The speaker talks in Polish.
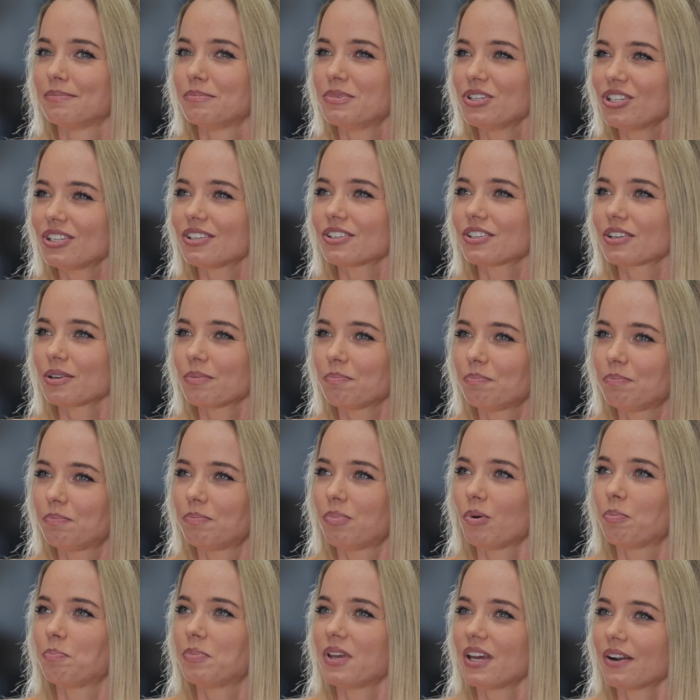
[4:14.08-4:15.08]
Y, myślę, że
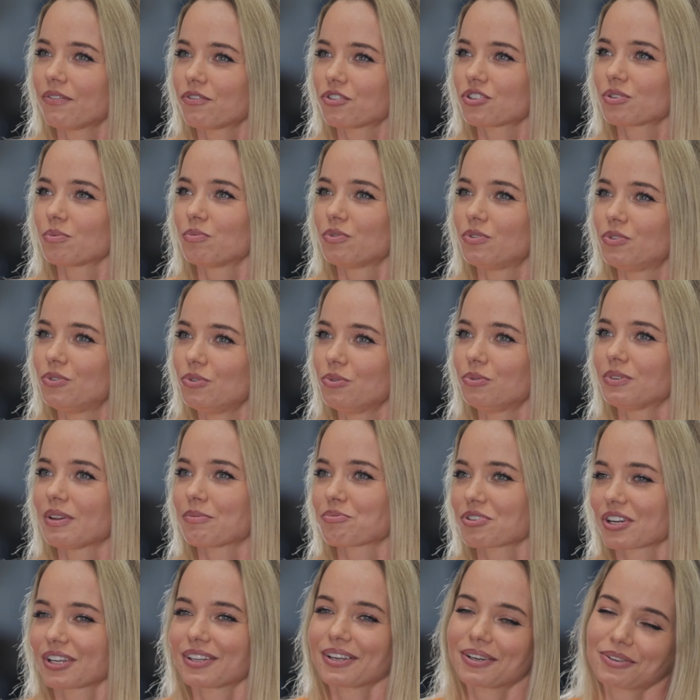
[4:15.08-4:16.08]
po pierwszym dniu,
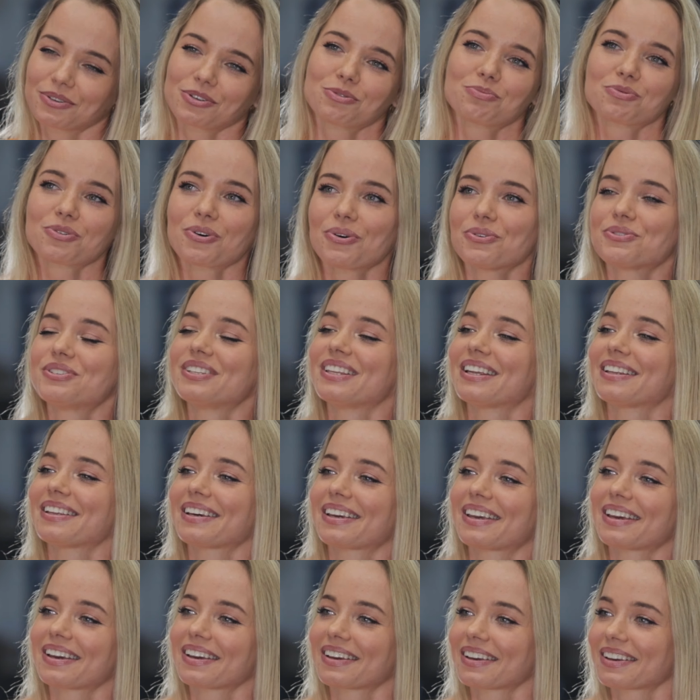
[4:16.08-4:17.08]
na przykład jak ktoś przychodzi na
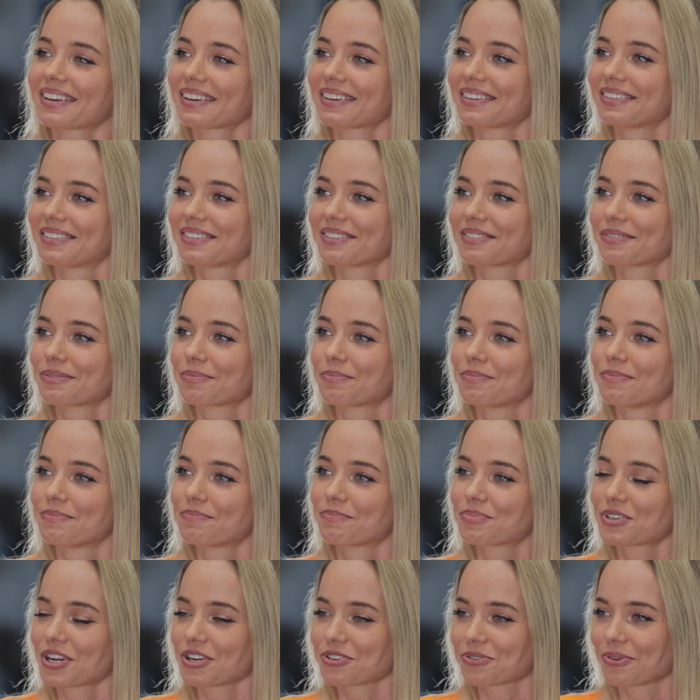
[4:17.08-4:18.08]
takie
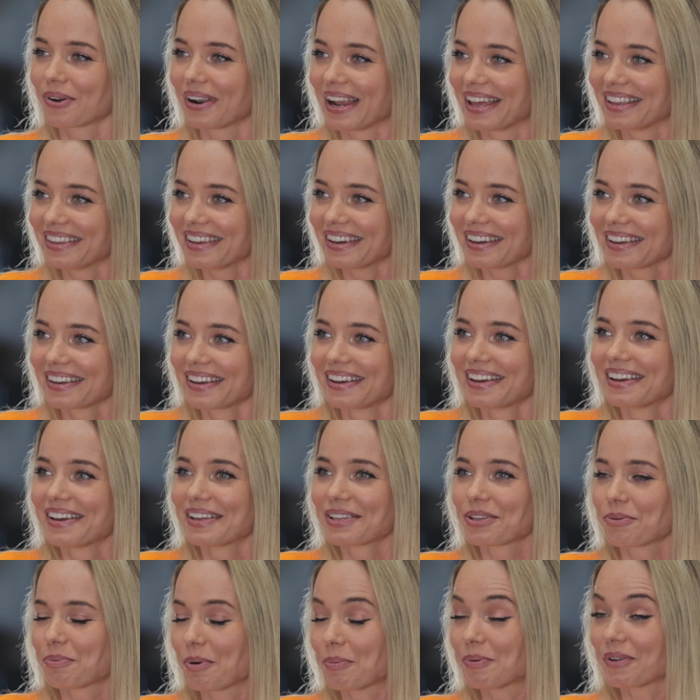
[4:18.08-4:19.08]
y, przeszkolenie,
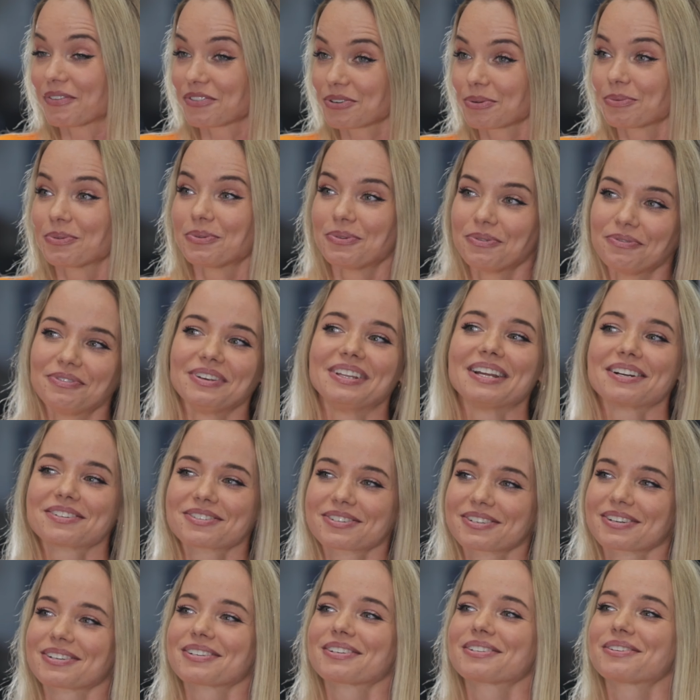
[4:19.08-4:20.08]
to po pierwszym dniu
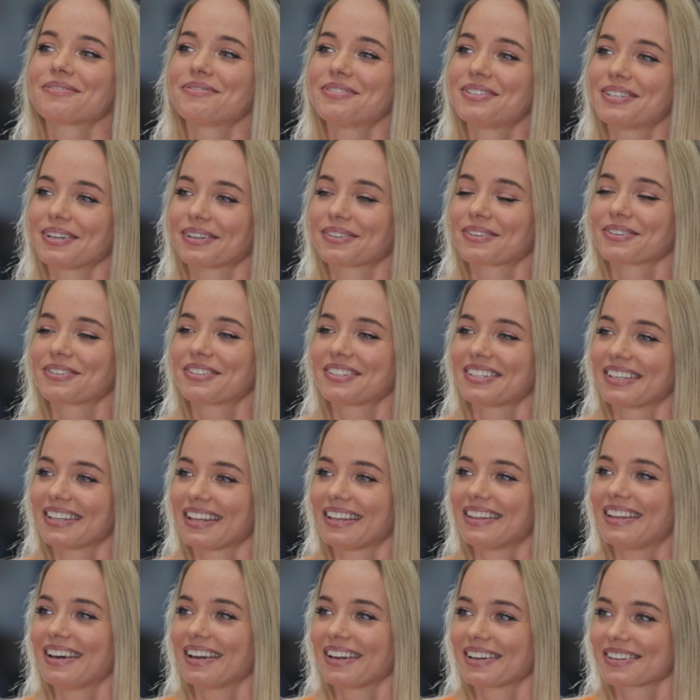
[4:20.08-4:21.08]
widać, czy rzeczywiście ktoś się
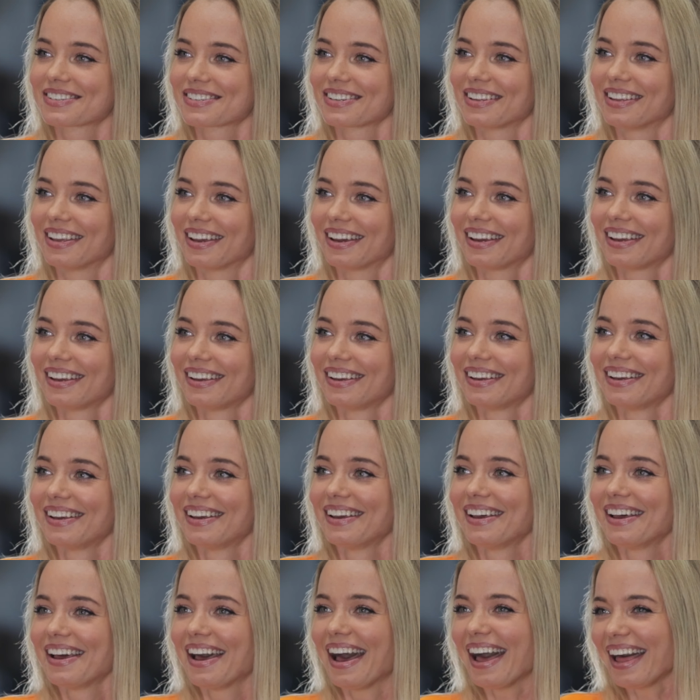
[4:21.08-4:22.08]
nadaje, czy nie.
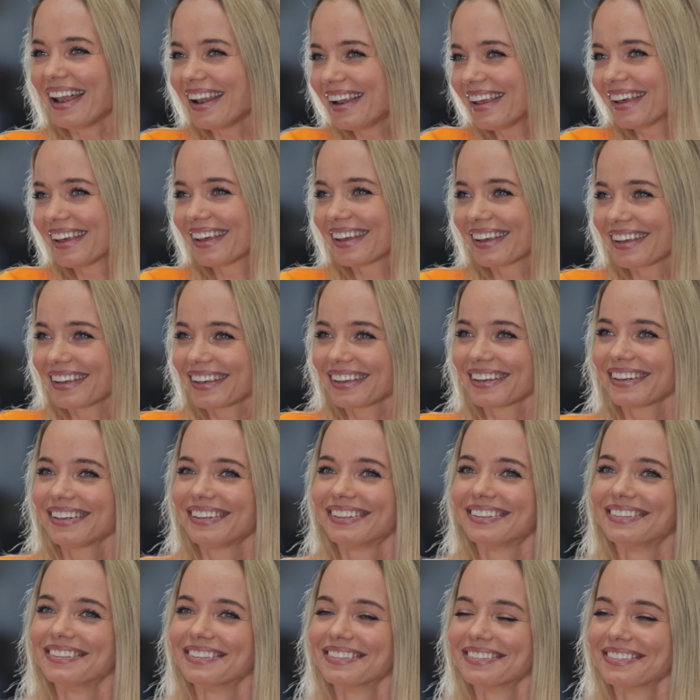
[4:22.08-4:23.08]
Mhm. Ale
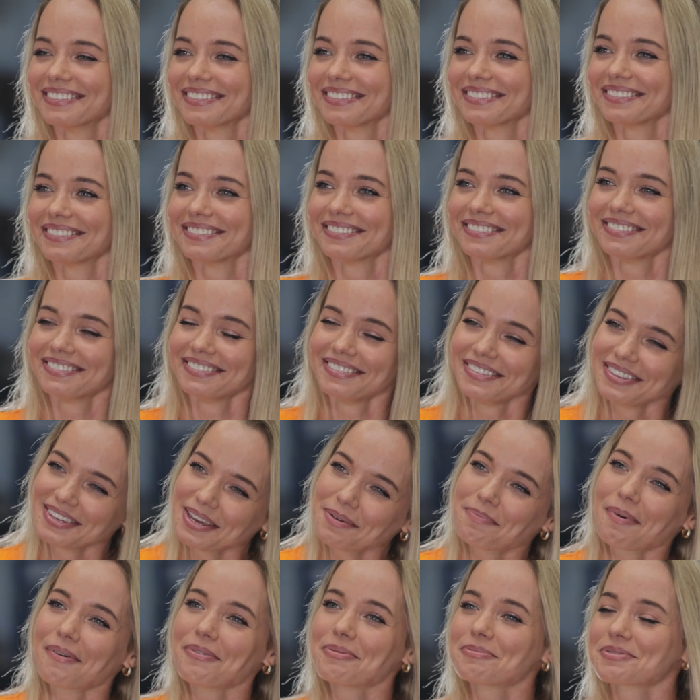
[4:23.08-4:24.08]
mm,
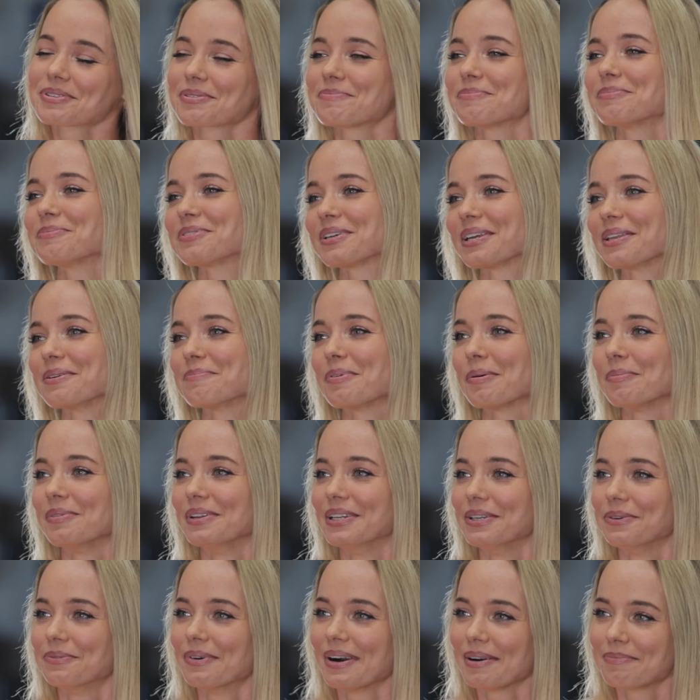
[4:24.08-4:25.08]
nie powiem, żebym się nie
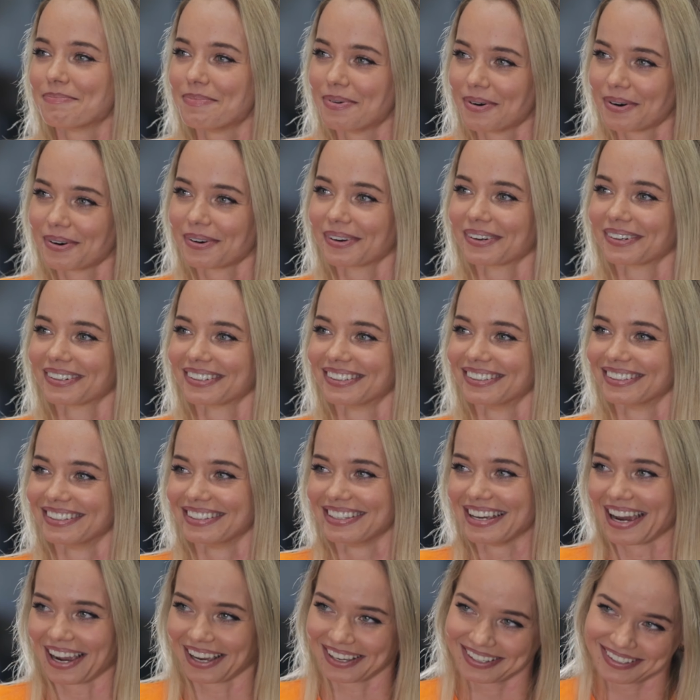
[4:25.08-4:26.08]
pomyliła, bo
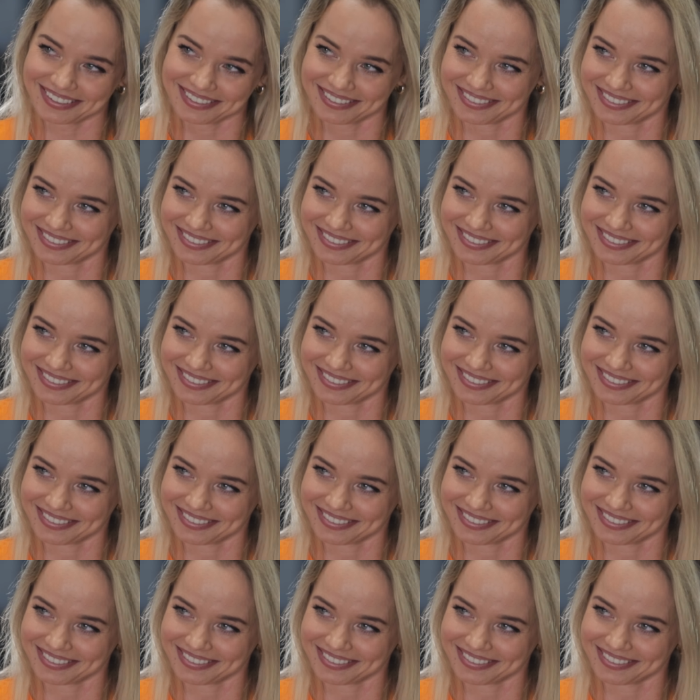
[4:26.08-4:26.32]
jak